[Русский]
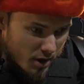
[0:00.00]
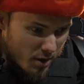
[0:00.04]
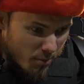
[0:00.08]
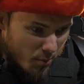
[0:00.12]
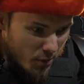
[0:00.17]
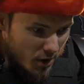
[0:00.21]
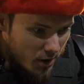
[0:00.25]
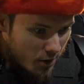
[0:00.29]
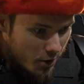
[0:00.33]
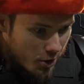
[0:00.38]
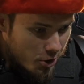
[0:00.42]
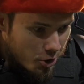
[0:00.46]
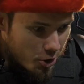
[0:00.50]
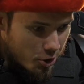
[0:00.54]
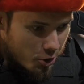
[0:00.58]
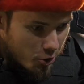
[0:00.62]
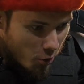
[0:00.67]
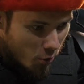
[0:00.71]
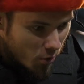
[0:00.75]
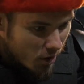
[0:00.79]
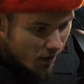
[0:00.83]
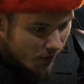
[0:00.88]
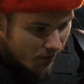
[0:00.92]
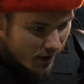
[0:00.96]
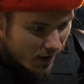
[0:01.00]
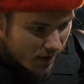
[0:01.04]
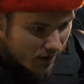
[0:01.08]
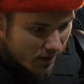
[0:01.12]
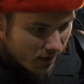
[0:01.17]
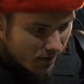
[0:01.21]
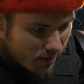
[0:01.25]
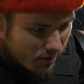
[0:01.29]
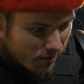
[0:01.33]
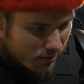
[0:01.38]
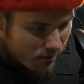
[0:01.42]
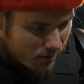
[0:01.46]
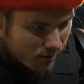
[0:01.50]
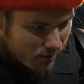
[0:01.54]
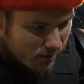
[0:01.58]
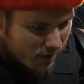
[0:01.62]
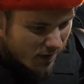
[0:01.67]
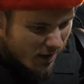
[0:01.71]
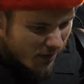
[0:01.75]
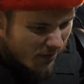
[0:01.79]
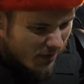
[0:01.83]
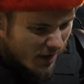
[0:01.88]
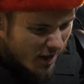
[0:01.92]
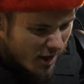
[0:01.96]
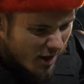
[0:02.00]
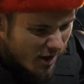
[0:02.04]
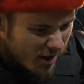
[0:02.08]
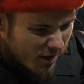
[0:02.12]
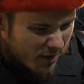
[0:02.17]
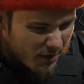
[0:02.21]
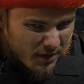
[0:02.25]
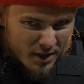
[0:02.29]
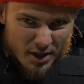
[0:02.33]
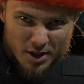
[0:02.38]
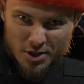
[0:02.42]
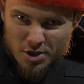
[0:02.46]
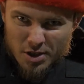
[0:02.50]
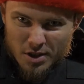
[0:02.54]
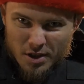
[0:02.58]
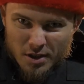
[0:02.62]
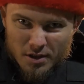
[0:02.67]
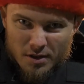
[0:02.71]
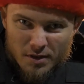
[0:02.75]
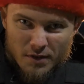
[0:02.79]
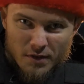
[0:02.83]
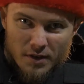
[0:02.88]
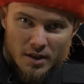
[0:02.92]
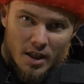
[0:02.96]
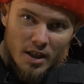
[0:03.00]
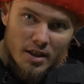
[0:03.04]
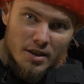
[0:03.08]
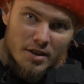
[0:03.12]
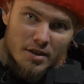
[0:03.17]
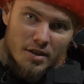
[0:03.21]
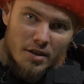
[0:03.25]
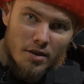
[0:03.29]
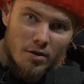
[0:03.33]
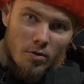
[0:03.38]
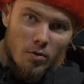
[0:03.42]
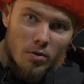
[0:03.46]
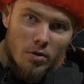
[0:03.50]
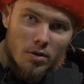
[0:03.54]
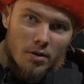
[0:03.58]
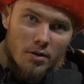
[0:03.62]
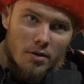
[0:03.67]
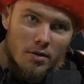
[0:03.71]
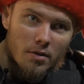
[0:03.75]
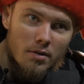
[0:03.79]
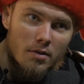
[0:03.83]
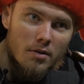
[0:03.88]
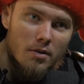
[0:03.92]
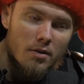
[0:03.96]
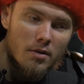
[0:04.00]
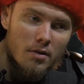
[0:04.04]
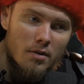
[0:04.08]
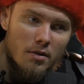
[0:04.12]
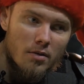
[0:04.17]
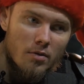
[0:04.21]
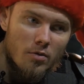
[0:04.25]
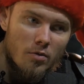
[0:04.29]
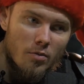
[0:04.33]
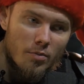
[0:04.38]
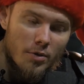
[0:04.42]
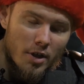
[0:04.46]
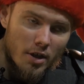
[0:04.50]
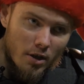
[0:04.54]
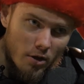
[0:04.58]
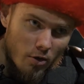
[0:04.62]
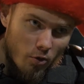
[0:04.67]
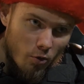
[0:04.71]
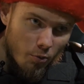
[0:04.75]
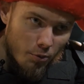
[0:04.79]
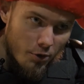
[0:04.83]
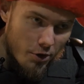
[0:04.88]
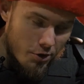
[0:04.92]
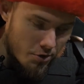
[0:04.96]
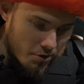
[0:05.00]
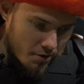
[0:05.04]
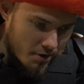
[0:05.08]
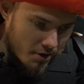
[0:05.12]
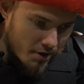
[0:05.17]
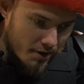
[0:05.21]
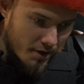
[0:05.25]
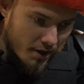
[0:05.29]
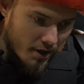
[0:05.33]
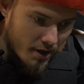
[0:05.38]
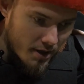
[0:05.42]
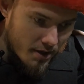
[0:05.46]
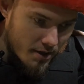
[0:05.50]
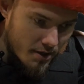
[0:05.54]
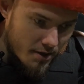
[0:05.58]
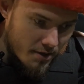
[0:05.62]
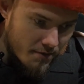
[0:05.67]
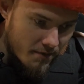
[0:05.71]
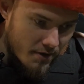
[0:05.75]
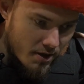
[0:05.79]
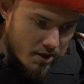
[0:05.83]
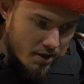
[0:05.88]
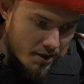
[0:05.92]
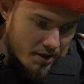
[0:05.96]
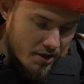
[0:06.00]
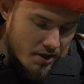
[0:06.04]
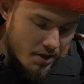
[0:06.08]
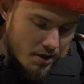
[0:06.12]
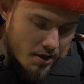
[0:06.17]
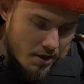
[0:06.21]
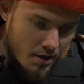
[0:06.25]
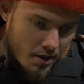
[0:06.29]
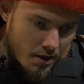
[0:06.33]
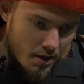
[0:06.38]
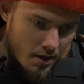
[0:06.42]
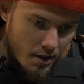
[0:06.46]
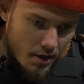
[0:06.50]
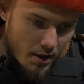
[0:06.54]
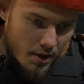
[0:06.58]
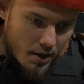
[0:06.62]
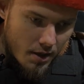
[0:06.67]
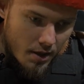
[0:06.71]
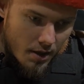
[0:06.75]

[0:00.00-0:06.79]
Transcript: это было еще, наверное, давнее, 2012 год. У меня группа еще «Синдикат» называлась. И